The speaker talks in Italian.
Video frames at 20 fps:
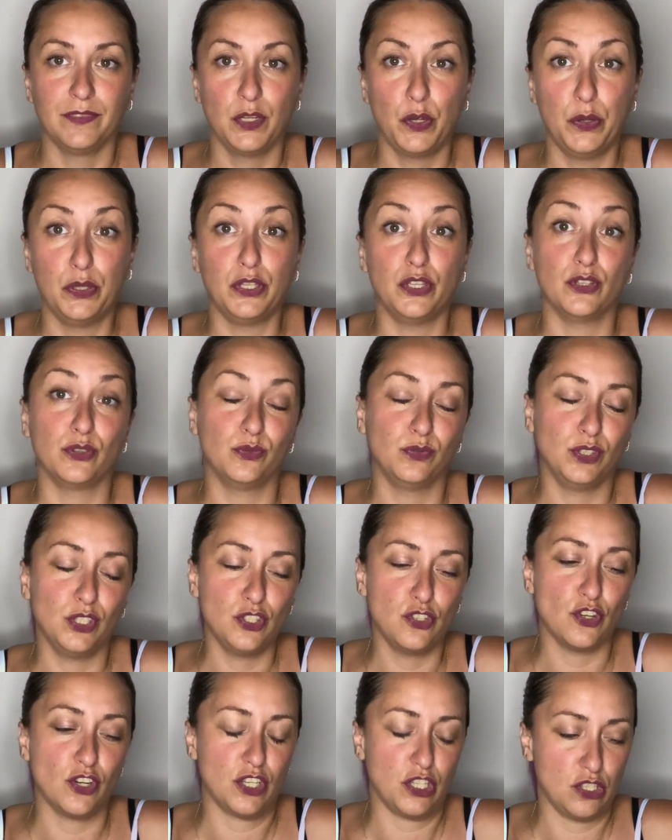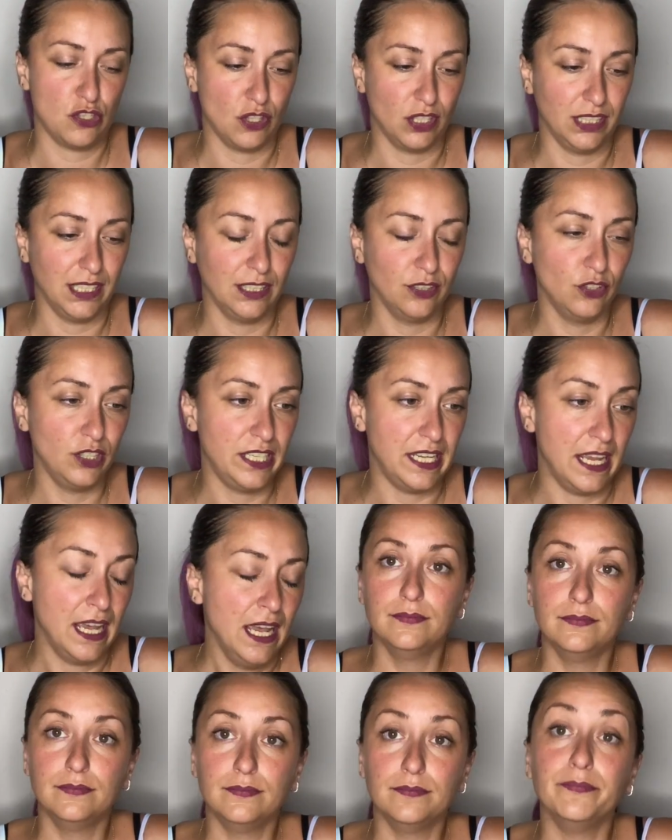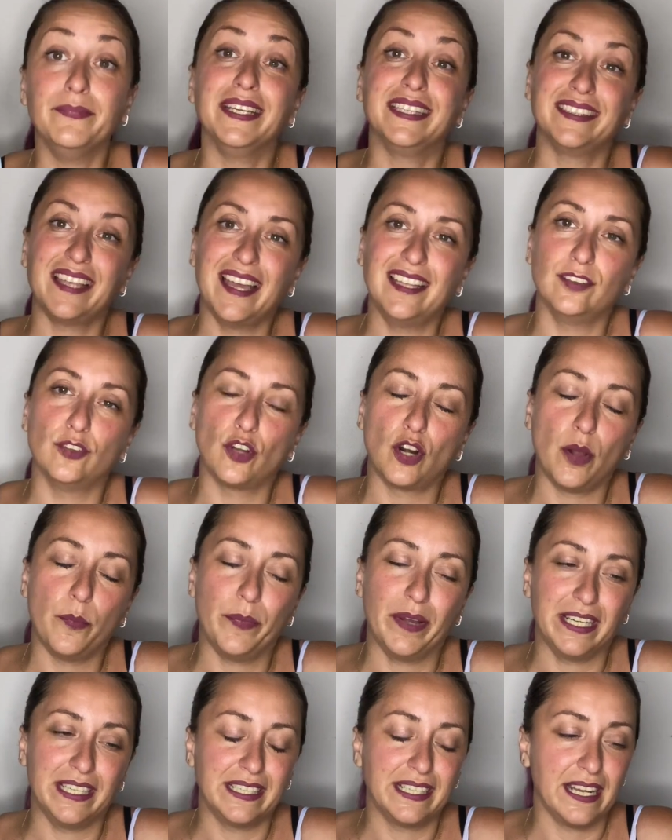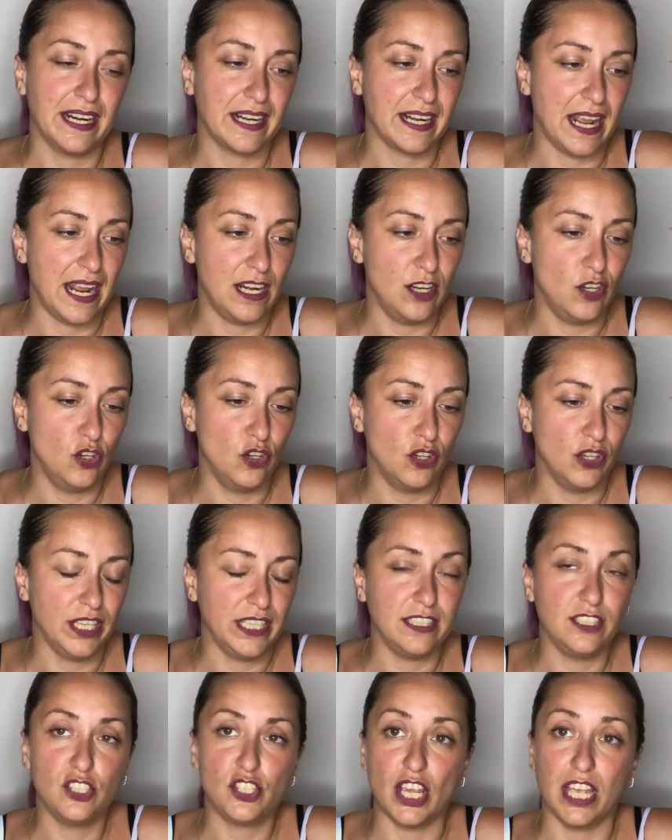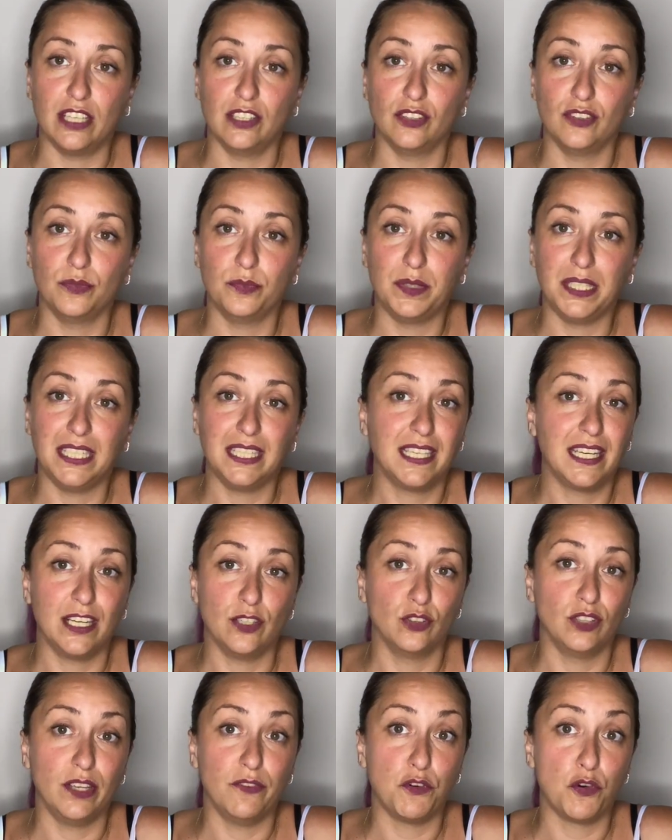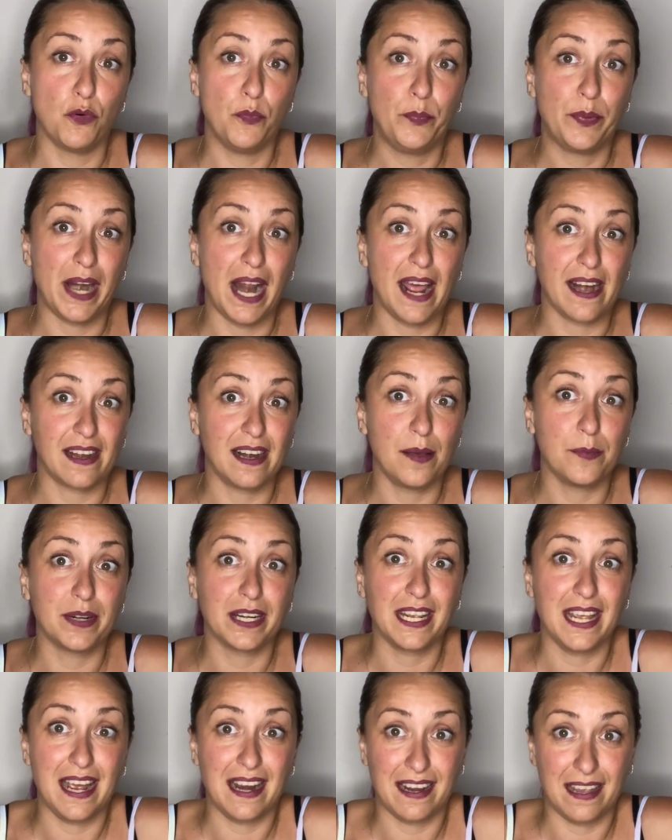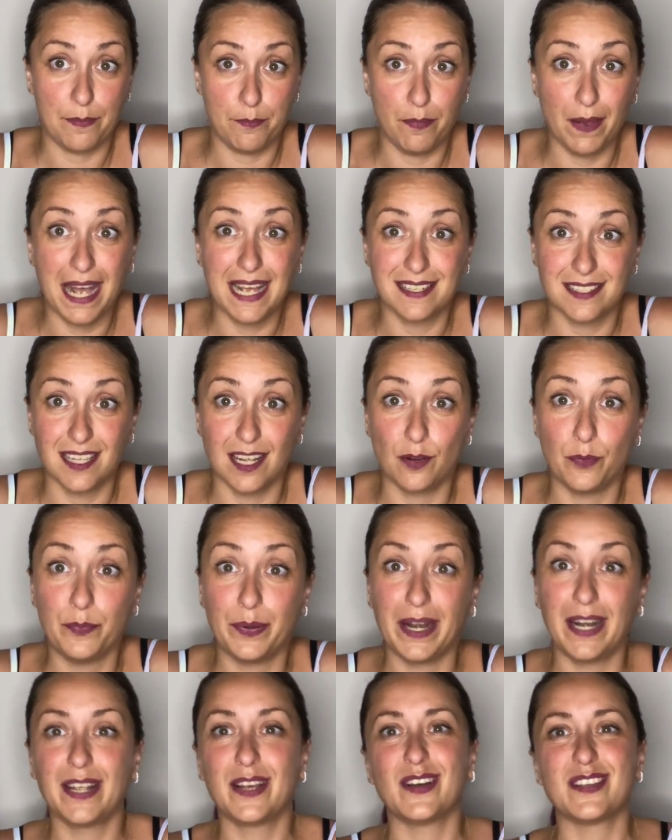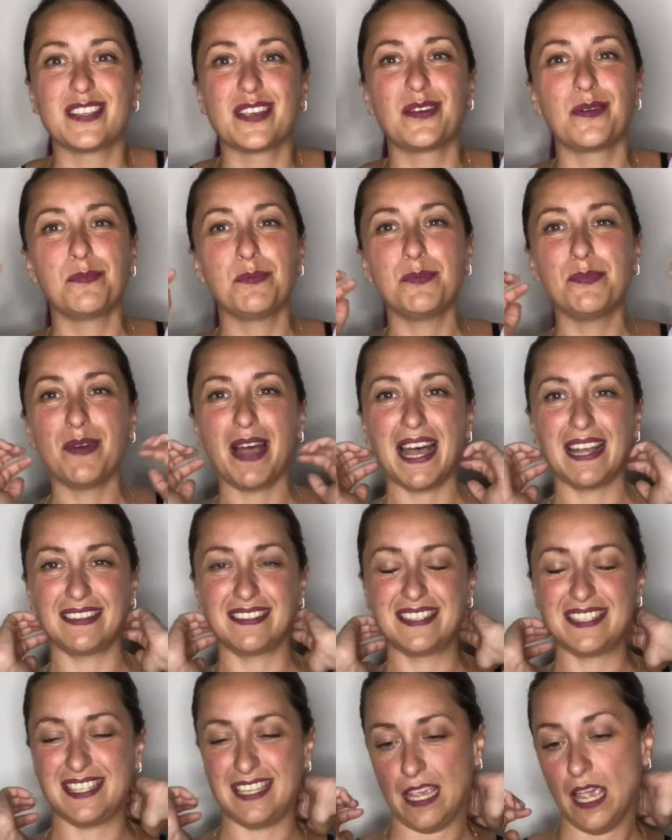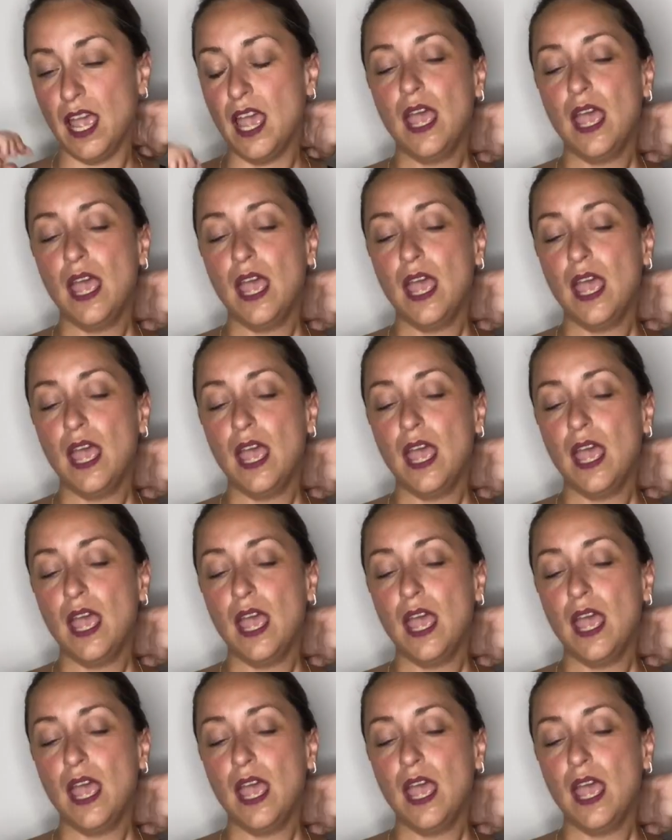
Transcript: Quindi io tutti i giorni sto andando lì mettendo roba nel carrello e dicendomi che non devo comprarla perché anche basta comprare le cose con i pupazzi.